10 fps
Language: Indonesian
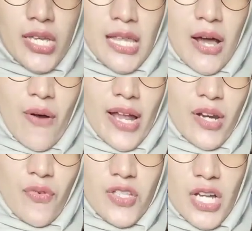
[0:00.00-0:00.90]
Sudah
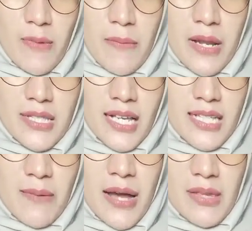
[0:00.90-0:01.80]
ditawarin voucher
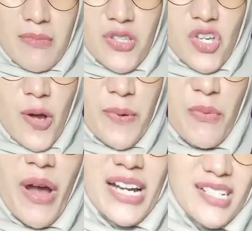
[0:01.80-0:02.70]
15 ke sama admin
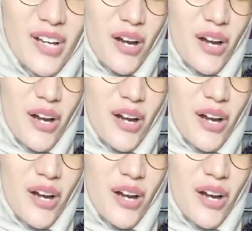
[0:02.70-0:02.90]
Shopee.